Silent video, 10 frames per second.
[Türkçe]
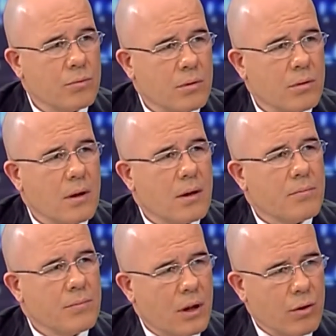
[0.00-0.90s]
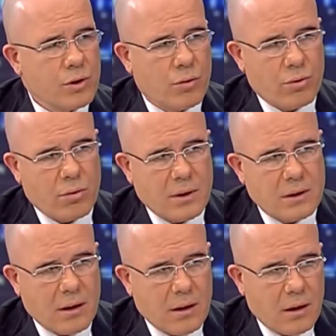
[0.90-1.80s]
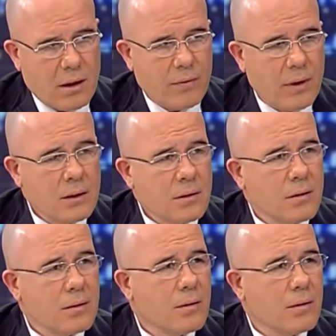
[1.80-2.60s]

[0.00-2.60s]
bunun bir an önce kurulması kararına vardık